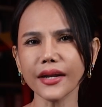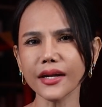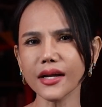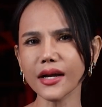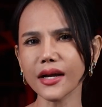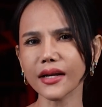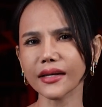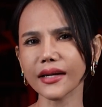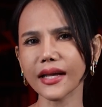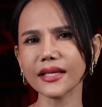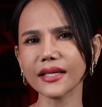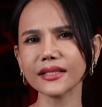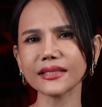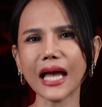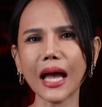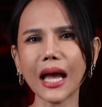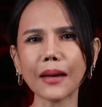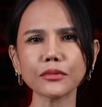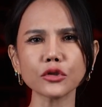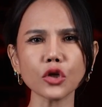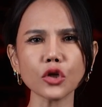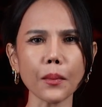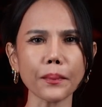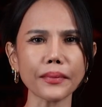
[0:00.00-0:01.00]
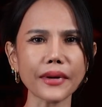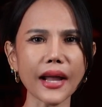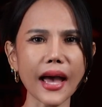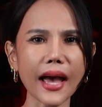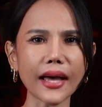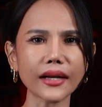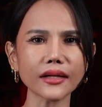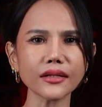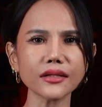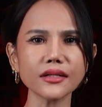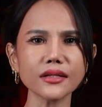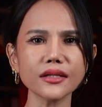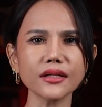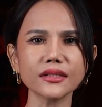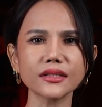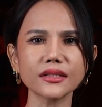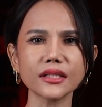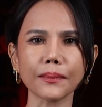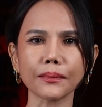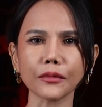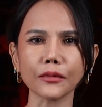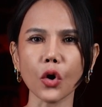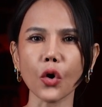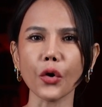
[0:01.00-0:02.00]
หนึ่งในสามศพนั้นคือ
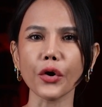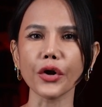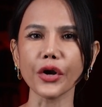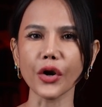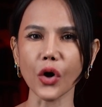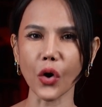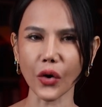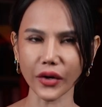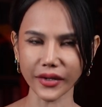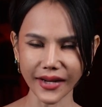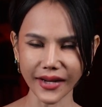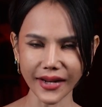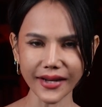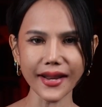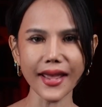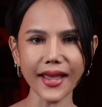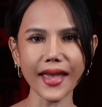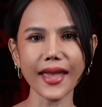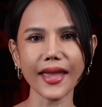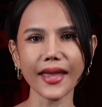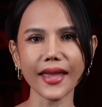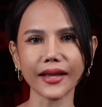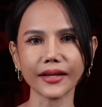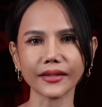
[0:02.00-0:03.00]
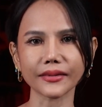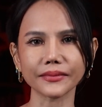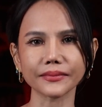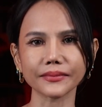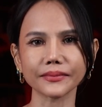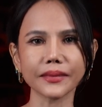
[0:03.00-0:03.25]
10 คนโนดนั่นเอง